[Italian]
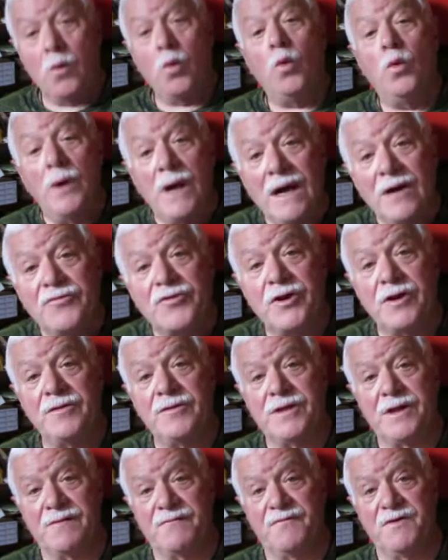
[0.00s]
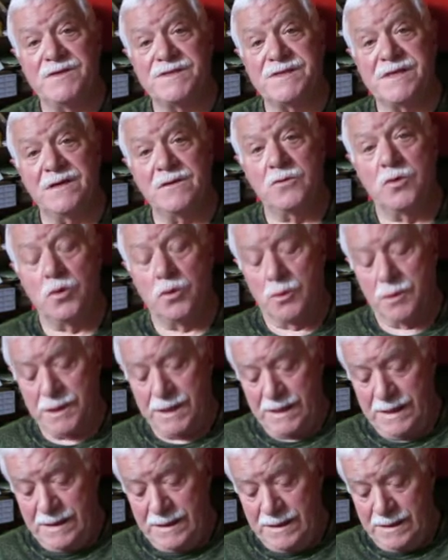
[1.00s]
Un'altra intervista
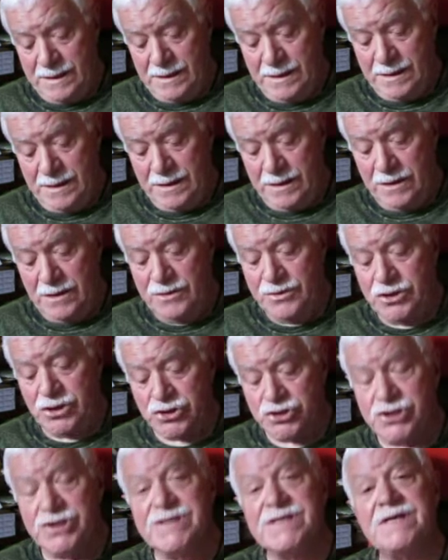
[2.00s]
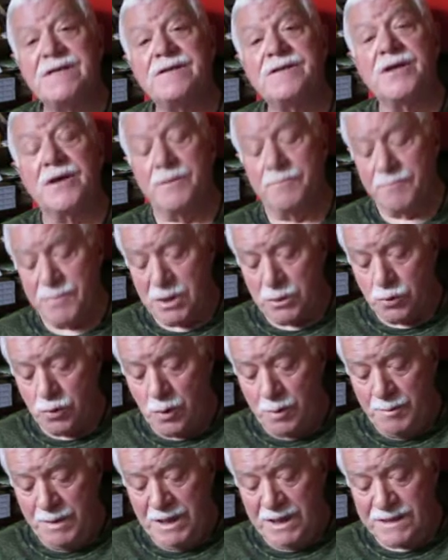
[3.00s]
ancora il 10 settembre
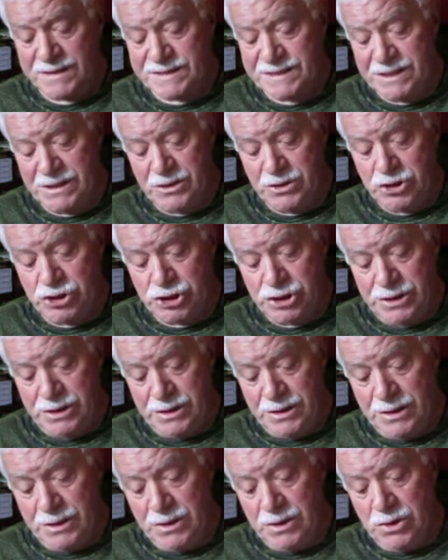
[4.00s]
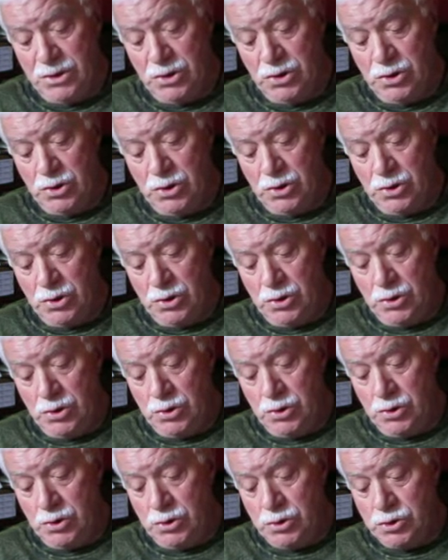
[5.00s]
2016
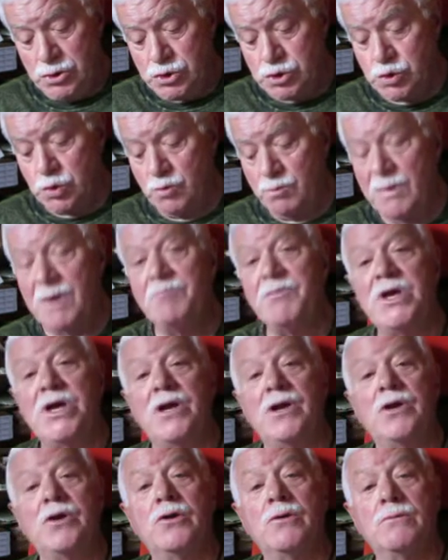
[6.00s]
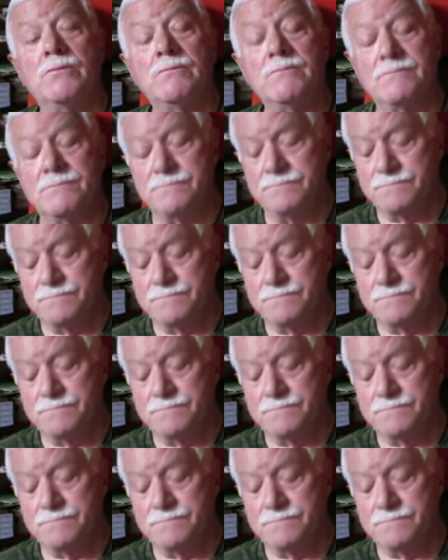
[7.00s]
sul Mamiglio.